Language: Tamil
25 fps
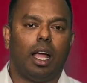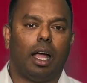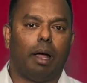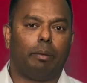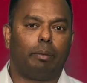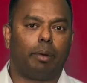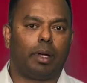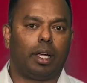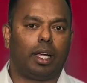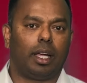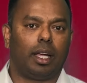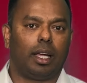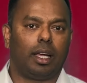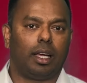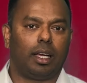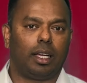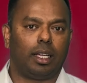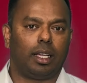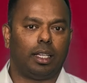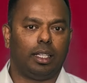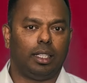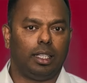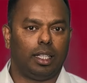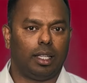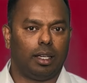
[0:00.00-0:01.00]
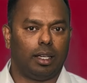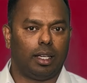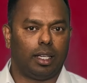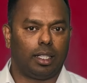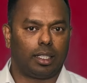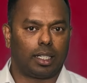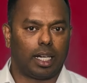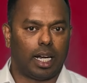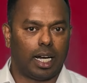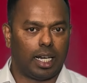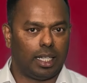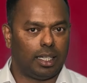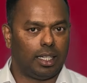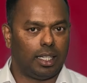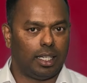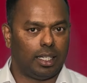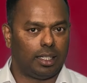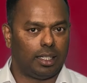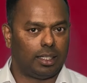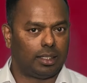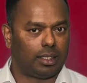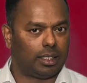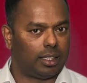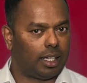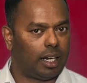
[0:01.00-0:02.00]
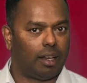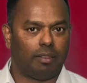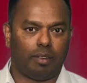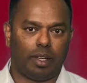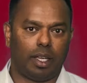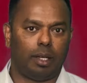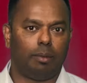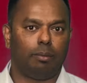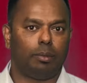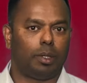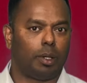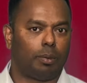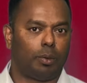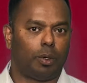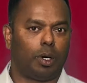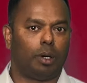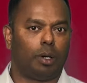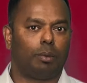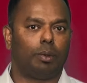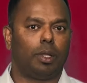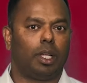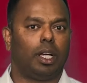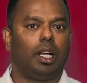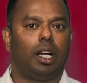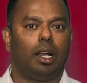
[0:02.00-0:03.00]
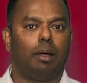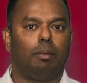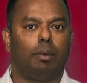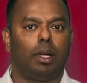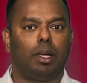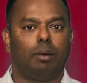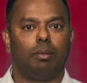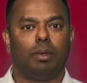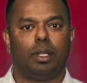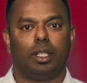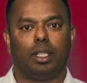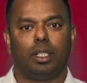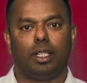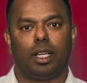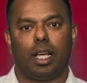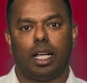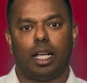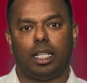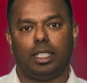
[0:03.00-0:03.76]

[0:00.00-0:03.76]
அப்போ இந்த கடந்த தடவையும் இந்த போன புதன்கிழமையும் வந்து